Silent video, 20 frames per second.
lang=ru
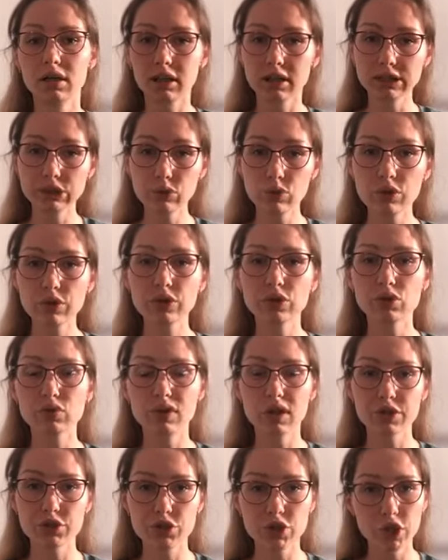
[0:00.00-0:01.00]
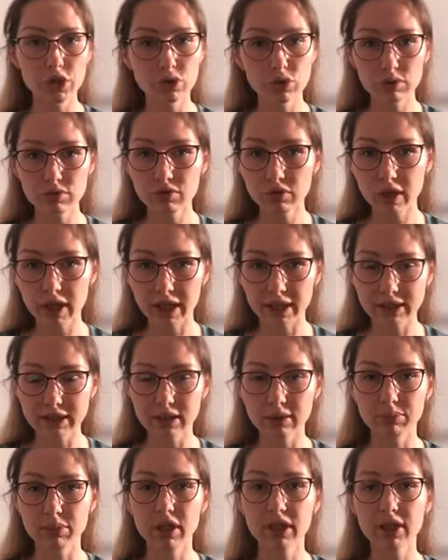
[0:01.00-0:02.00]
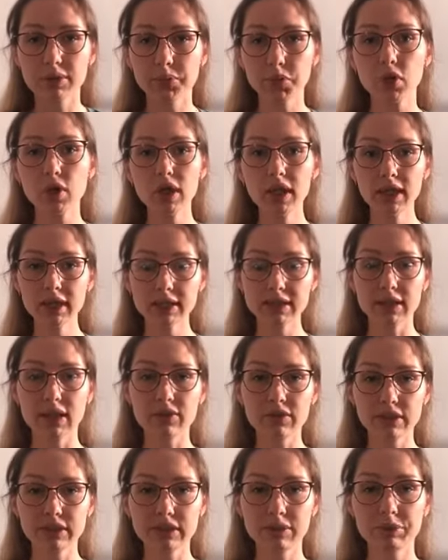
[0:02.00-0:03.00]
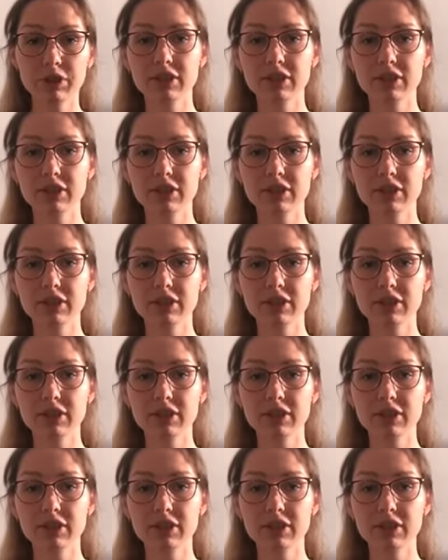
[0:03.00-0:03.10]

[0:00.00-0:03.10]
разгону и увеличению инфляции, поэтому ставка